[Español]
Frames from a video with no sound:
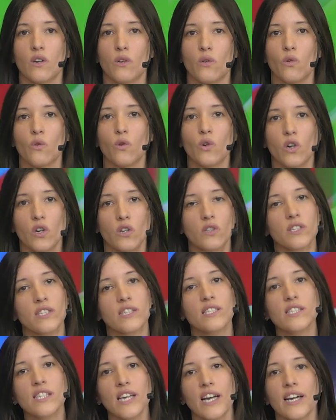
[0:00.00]
glucosa
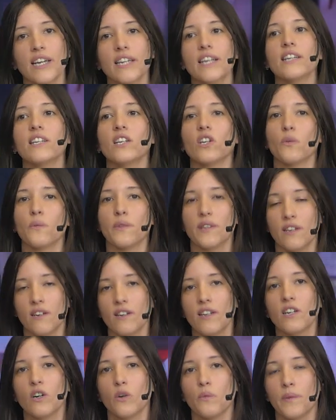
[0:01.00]
en sangre es
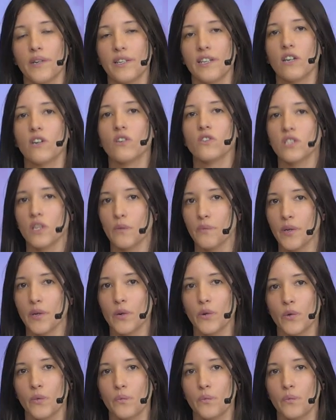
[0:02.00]
recomendable acompañarlo siempre con